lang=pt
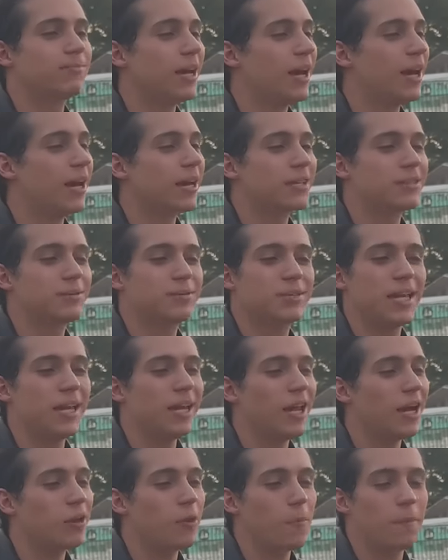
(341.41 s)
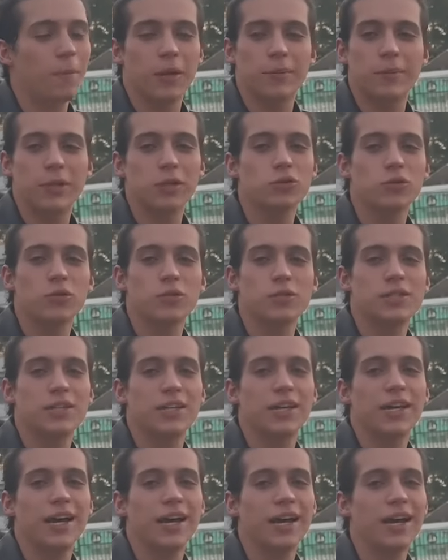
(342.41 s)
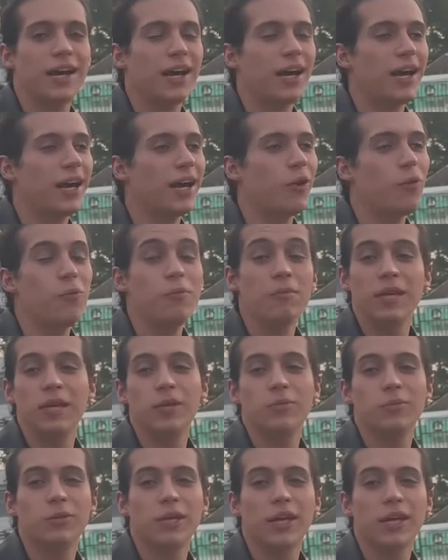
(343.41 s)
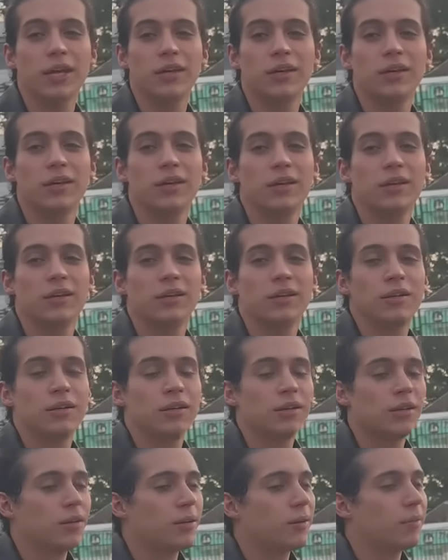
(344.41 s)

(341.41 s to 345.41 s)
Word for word: cara, sei lá, que eu pelo menos consiga o mínimo, né? Entendi.